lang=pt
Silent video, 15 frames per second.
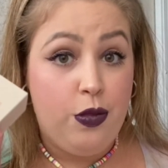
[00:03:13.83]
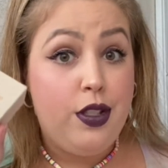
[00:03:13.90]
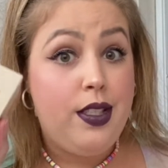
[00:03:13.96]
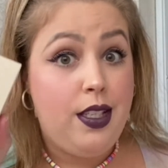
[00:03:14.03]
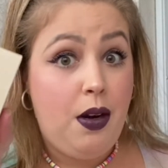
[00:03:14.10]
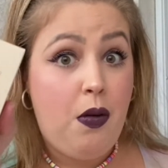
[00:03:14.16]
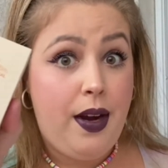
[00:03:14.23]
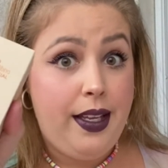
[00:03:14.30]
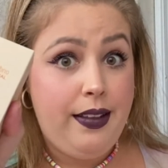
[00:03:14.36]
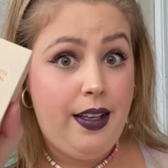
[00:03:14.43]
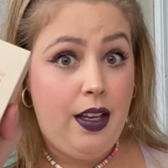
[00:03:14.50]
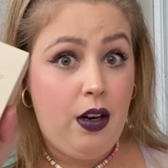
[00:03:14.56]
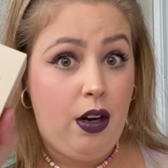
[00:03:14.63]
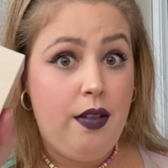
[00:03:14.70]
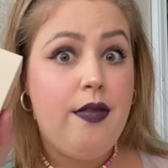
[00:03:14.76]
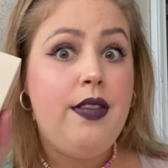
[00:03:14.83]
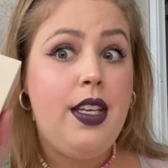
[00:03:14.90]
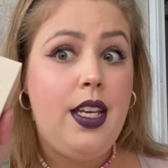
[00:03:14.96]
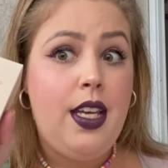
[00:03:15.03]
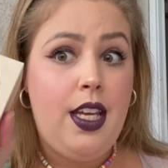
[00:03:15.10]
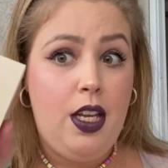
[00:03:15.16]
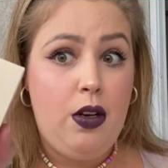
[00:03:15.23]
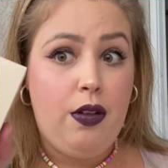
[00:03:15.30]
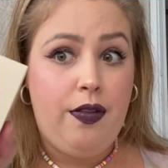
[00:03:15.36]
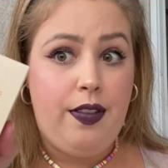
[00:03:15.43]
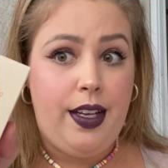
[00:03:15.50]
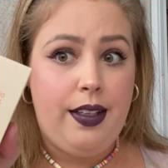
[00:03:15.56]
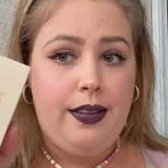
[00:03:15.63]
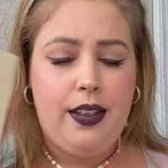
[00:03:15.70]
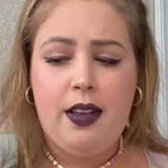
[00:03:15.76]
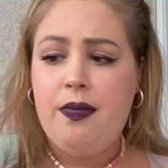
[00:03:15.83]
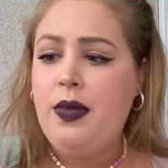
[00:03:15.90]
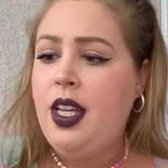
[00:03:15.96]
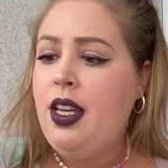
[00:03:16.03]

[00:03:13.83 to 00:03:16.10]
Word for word: R$59,90.